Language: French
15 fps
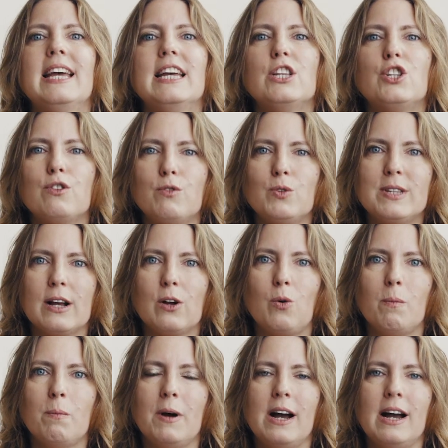Et je vous
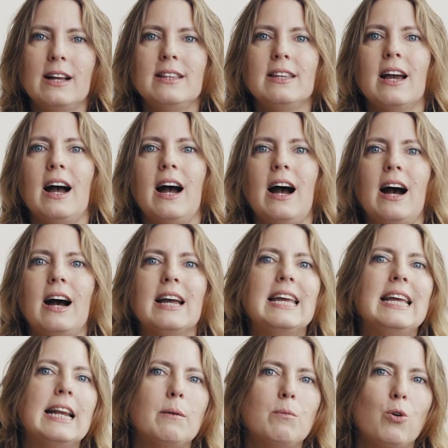accompagne à
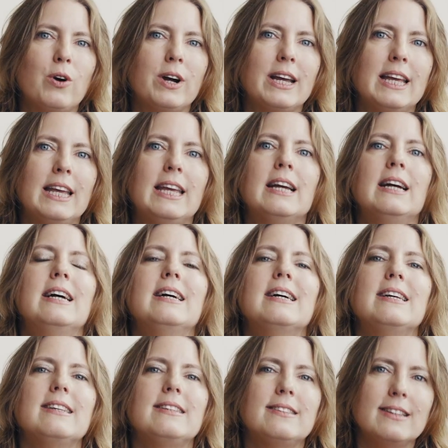élaborer
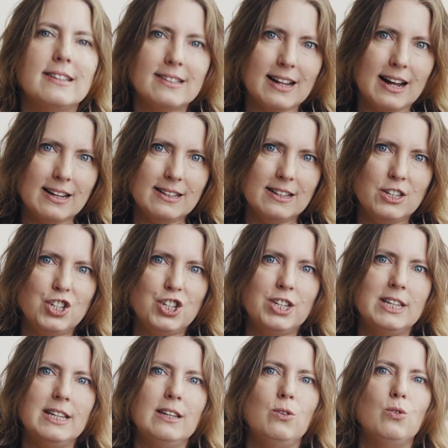ces
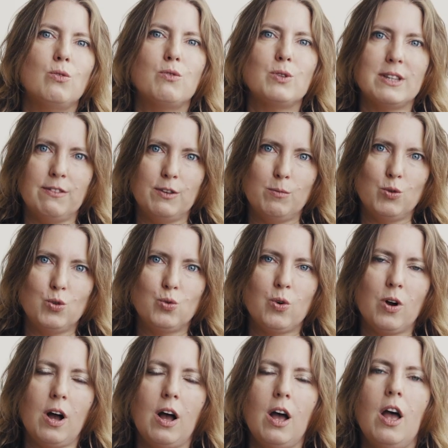stratégies dont vous avez
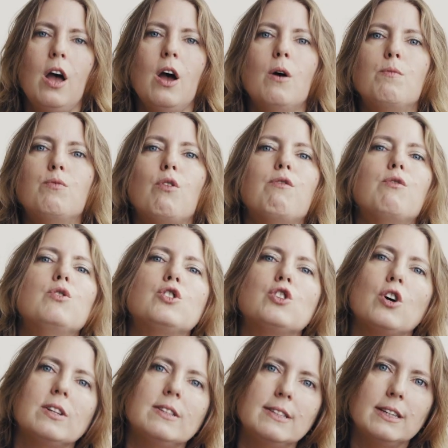besoin pour vous
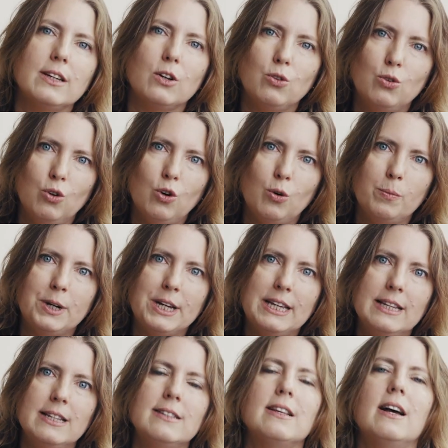sortir de
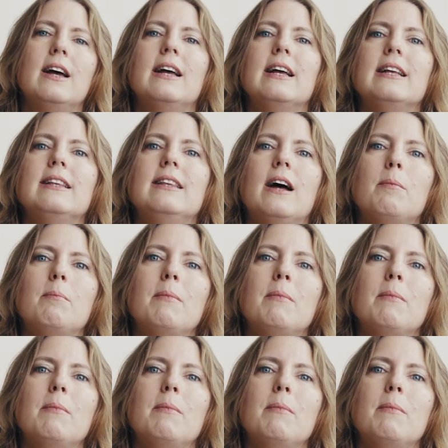l'emprise d'un